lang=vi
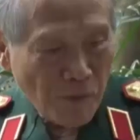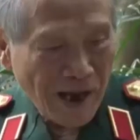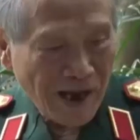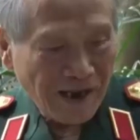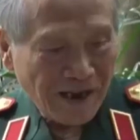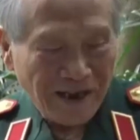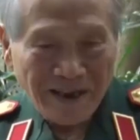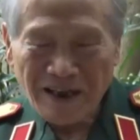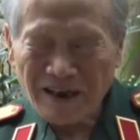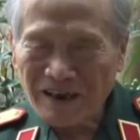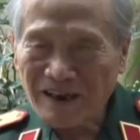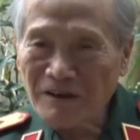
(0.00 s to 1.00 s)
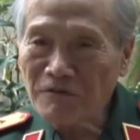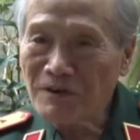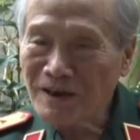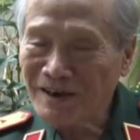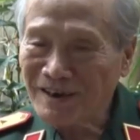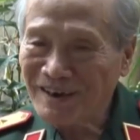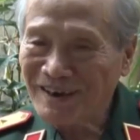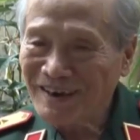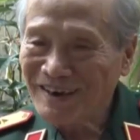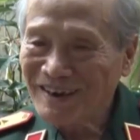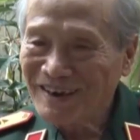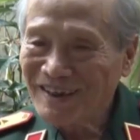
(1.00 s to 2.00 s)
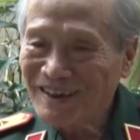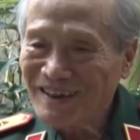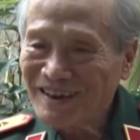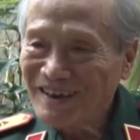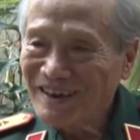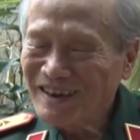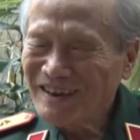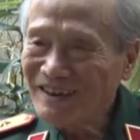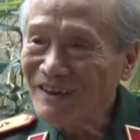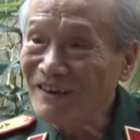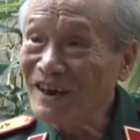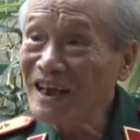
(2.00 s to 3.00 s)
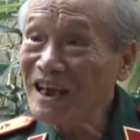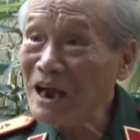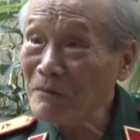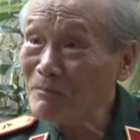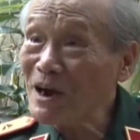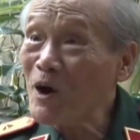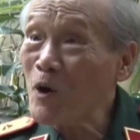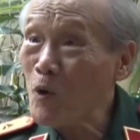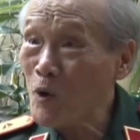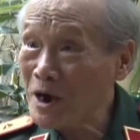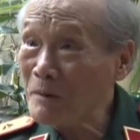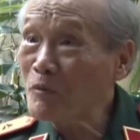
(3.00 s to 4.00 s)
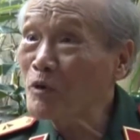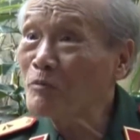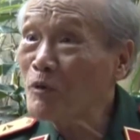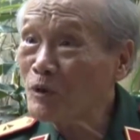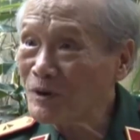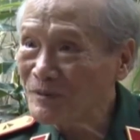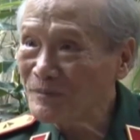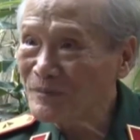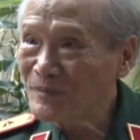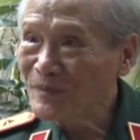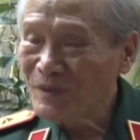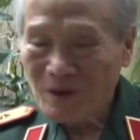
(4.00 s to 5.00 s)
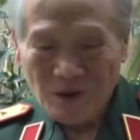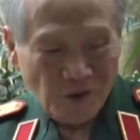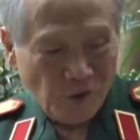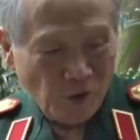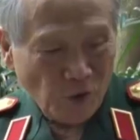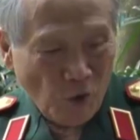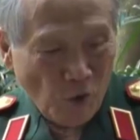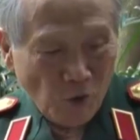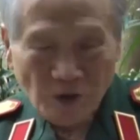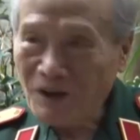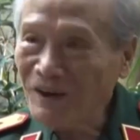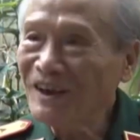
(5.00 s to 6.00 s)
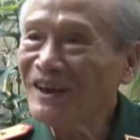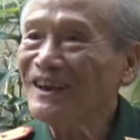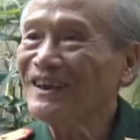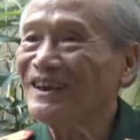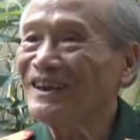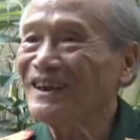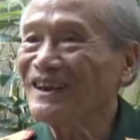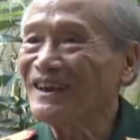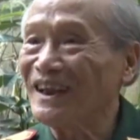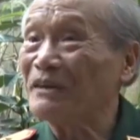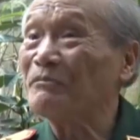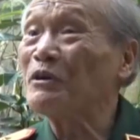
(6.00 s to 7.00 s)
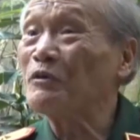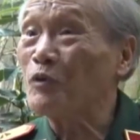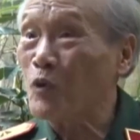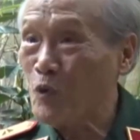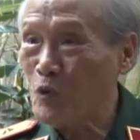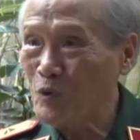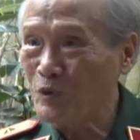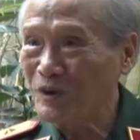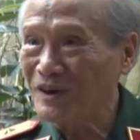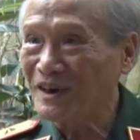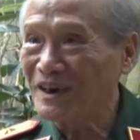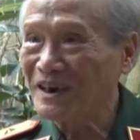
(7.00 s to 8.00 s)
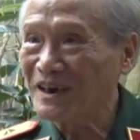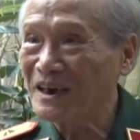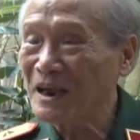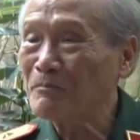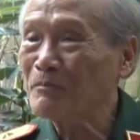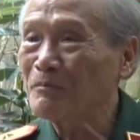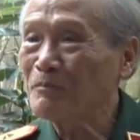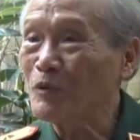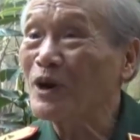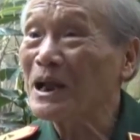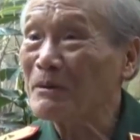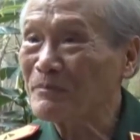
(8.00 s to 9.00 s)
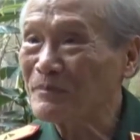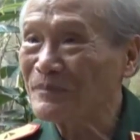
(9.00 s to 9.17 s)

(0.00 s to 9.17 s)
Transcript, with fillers: Mai là nhận cái phần từ khi gặp bác Hồ năm 41 cho tới Điện Biên Phủ năm 45